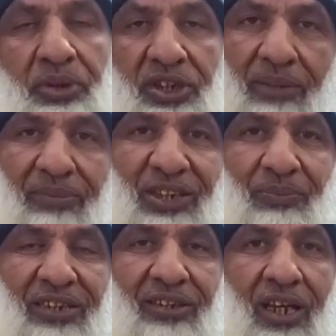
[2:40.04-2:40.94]
जिसके
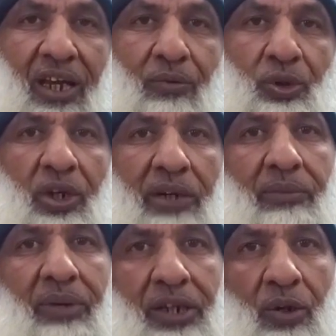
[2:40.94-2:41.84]
पास पैसे हैं वो तो
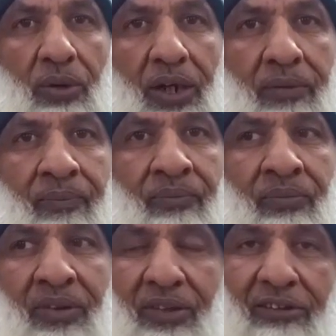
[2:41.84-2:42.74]
घर में बैठा हुआ है
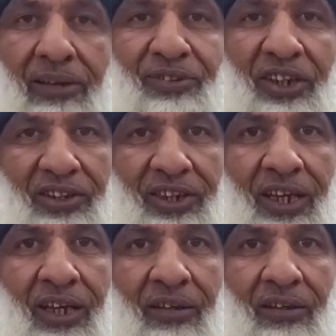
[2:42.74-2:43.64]
जैसे अब
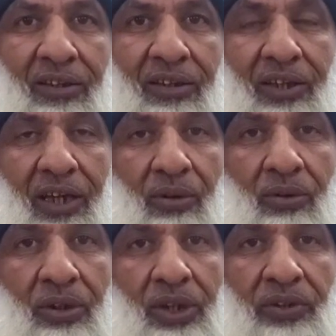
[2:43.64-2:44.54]
सर्दियाँ हैं
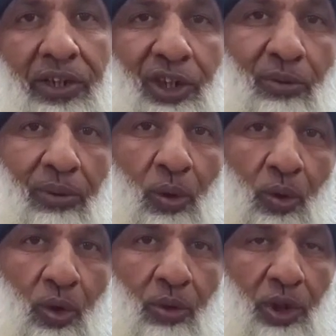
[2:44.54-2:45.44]
देखो सर्दियों में
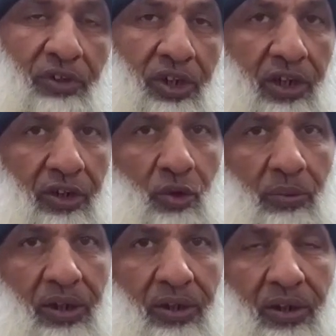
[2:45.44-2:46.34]
लोगों को मोटिवेशन कर रहा
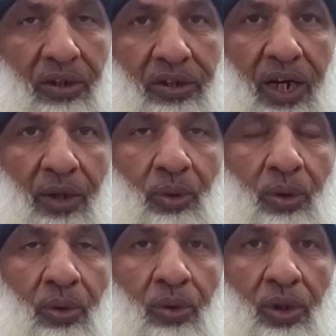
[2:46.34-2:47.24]
हूँ मैं यार
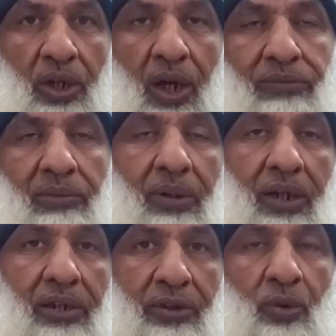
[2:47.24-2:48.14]
उठो अभी
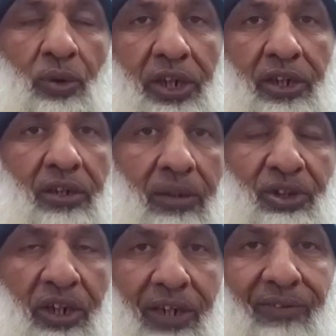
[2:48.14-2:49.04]
मैं लड़कों को ट्रेनिंग
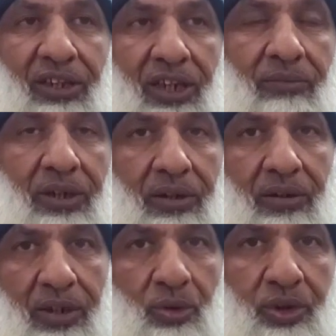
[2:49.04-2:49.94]
अभी संडे वाले दिन भी
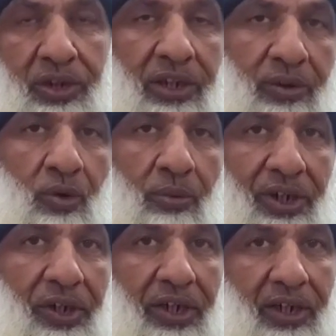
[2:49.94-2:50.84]
एक दो तीन लड़कों को
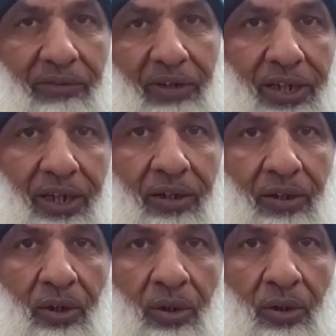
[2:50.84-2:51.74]
मैंने ट्रेनिंग करवाई है
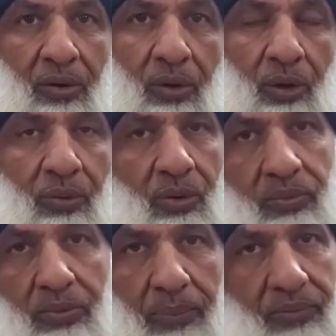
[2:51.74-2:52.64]
और वो
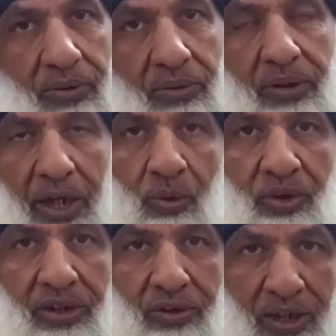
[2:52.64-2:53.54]
आप घर
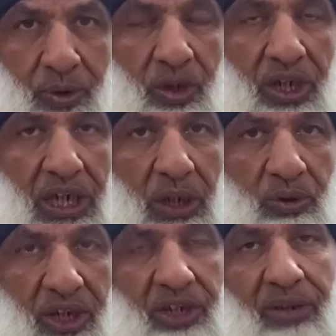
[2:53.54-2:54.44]
को जा चुके हैं
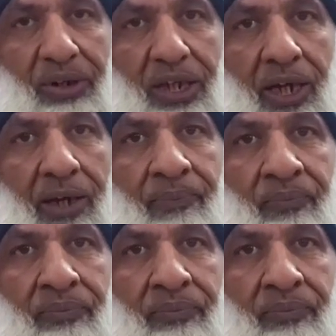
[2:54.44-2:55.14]
क्योंकि सर्दी बड़ी है